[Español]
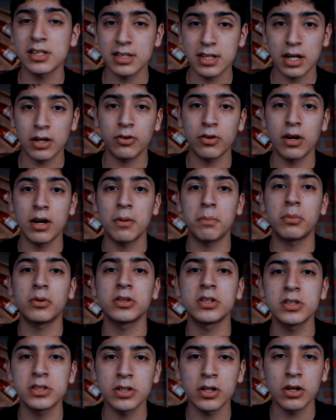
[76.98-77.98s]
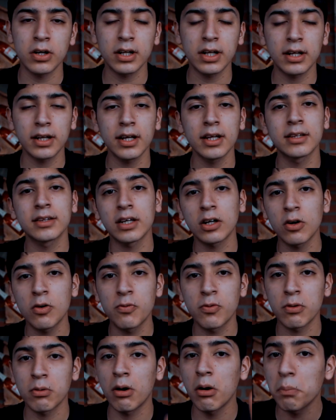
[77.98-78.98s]
el triángulo de exposición que está
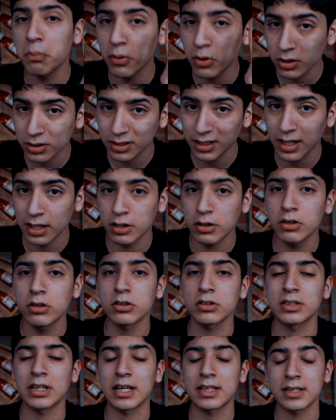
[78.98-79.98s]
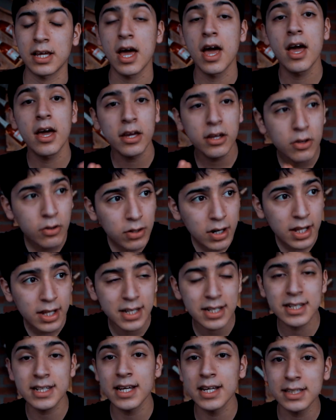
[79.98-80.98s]
conformado por tres cosas y una
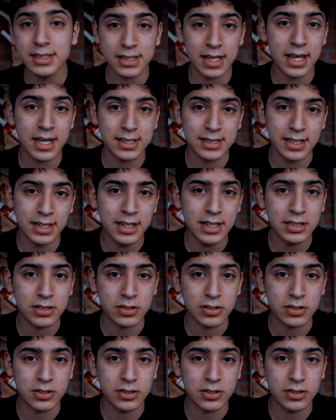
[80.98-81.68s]
de ellas es el